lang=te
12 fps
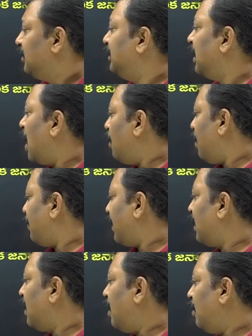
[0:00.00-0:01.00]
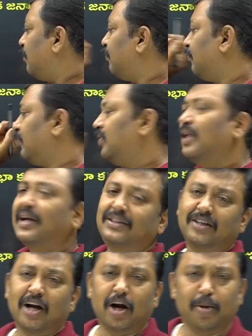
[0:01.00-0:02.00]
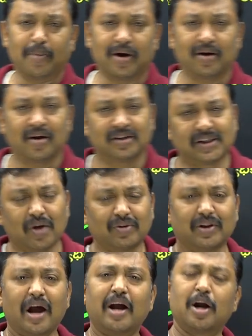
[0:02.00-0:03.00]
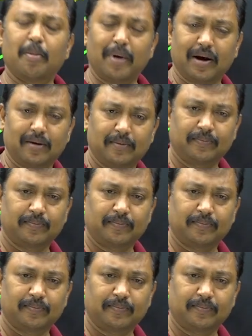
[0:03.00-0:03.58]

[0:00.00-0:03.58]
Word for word: జనాభా పరంగా దక్షిణ అండమాన్ సౌత్ అండమాన్